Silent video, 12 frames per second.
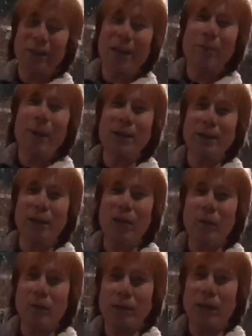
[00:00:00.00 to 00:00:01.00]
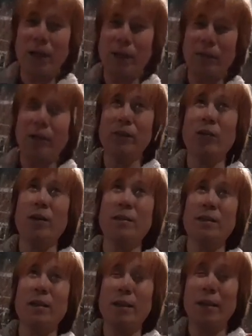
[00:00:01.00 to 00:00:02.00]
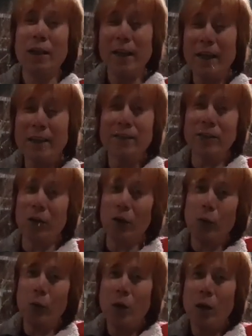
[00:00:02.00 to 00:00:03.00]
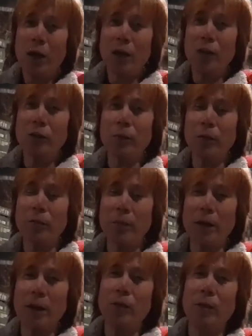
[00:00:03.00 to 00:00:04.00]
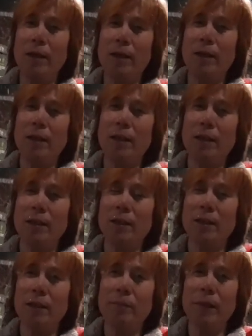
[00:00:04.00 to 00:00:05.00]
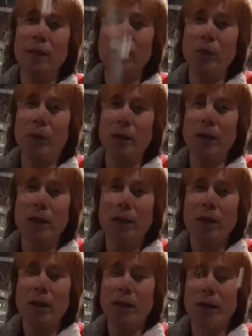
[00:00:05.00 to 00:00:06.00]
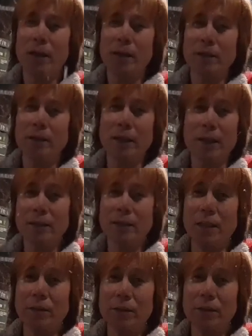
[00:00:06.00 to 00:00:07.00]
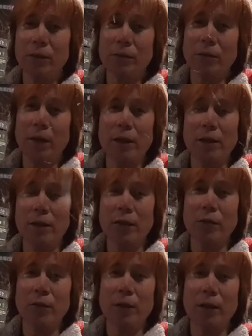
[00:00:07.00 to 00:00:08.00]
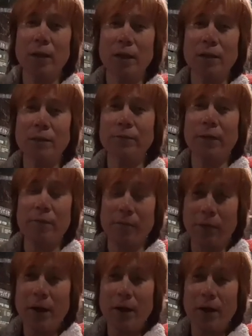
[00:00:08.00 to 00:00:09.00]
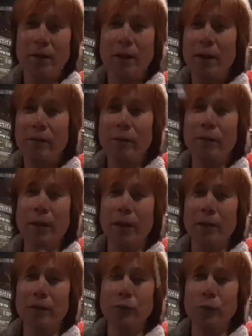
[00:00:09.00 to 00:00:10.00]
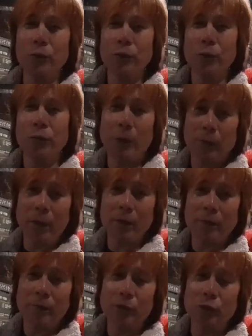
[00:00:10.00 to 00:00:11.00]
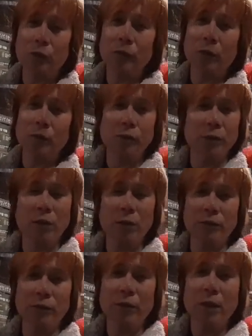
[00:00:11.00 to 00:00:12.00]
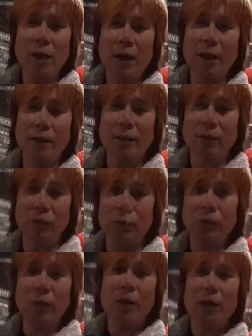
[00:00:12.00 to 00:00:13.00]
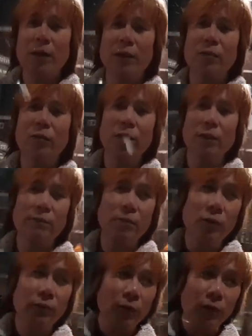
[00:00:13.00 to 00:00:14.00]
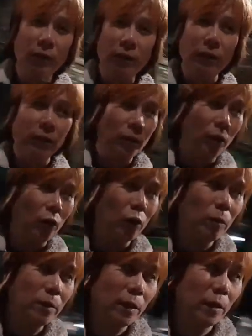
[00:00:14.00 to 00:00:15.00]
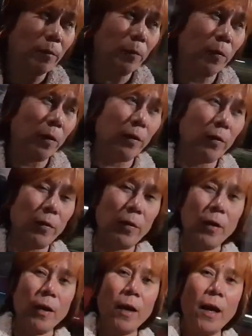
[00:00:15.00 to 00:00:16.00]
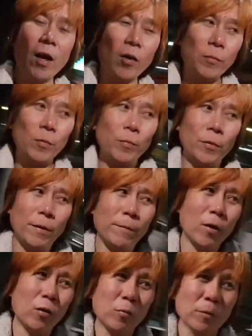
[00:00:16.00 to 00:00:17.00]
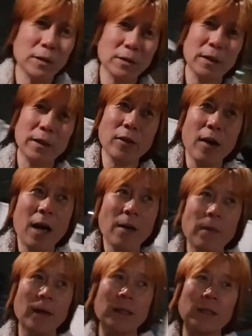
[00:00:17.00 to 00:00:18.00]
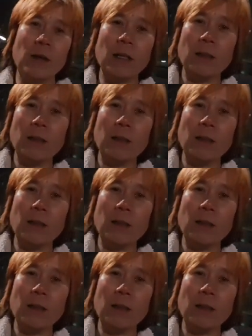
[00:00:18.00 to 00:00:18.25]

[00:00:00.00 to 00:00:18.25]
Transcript: Napakasaya ko po sa araw na to kasi is snow. Ito po yung pangalawang pangalawang uh, second time is snow right here in Korea. It's February, February 2, February 2 for today or I think 2. Yes, look at that beautiful is snow. Kumusta na po kayo? Ako po muna yung mangumusta sa inyo habang is snow.